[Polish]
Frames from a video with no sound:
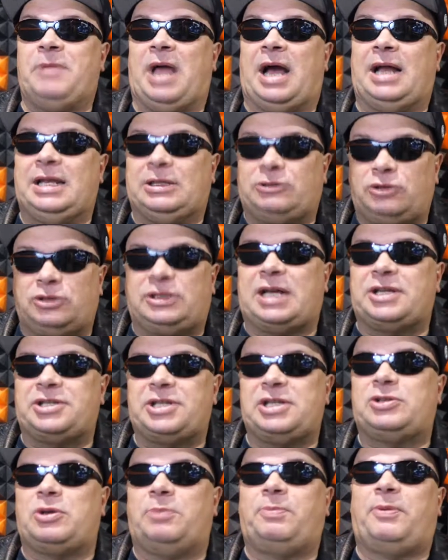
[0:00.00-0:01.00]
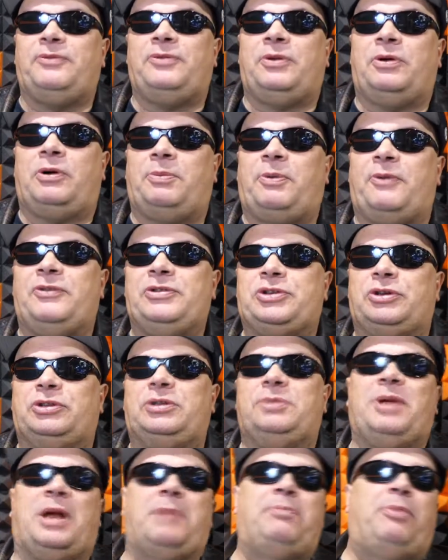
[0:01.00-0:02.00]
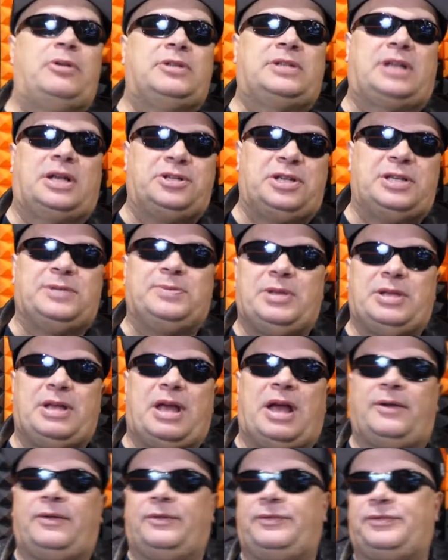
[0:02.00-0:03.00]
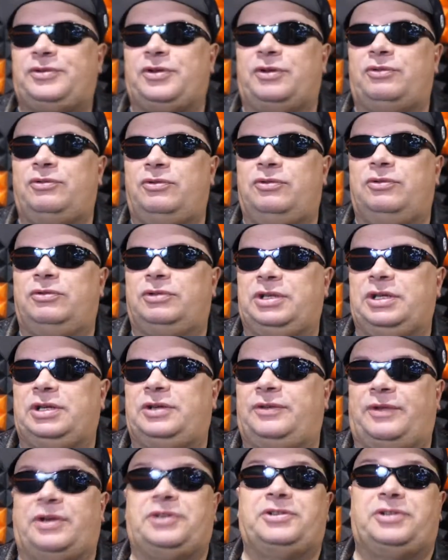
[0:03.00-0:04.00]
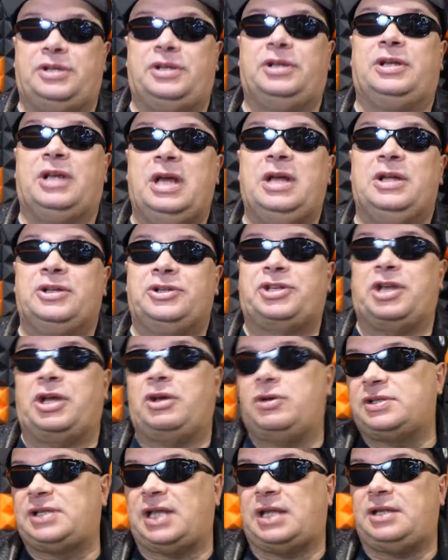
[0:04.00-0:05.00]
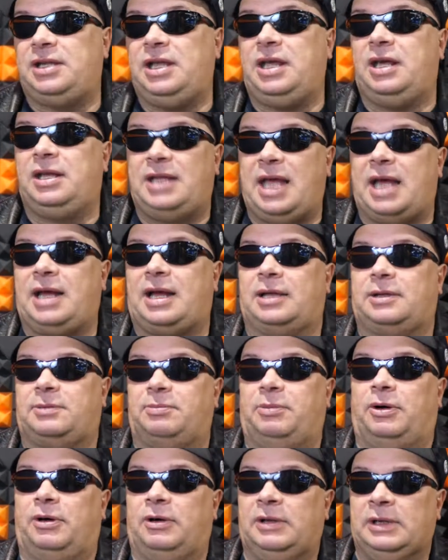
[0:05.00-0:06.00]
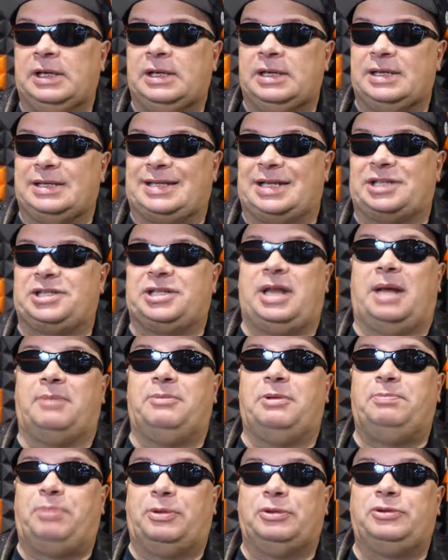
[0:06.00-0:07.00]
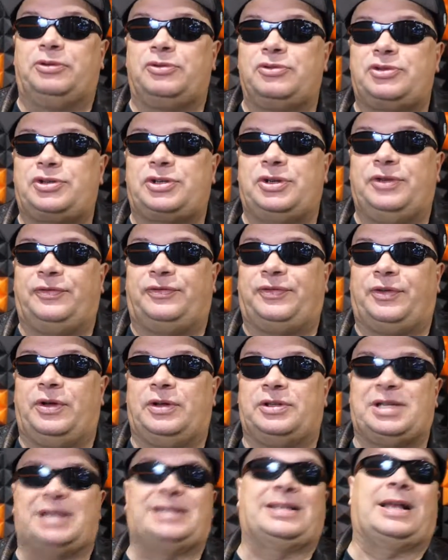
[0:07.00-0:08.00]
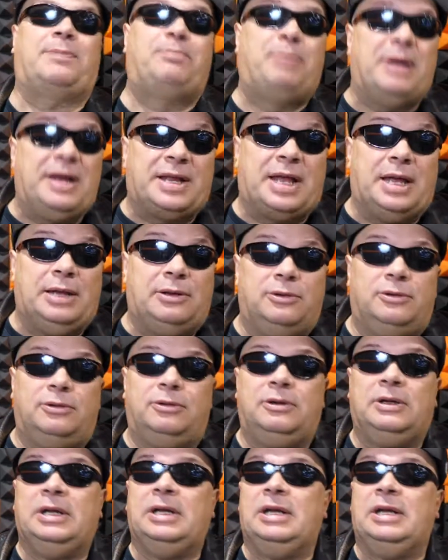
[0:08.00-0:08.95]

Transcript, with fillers: ale to także jest opowieść o tym, jak Polska się zmieniała w ciągu tych właśnie trzech ostatnich dekad, bo zaczynamy podróż w czasach PRL-u,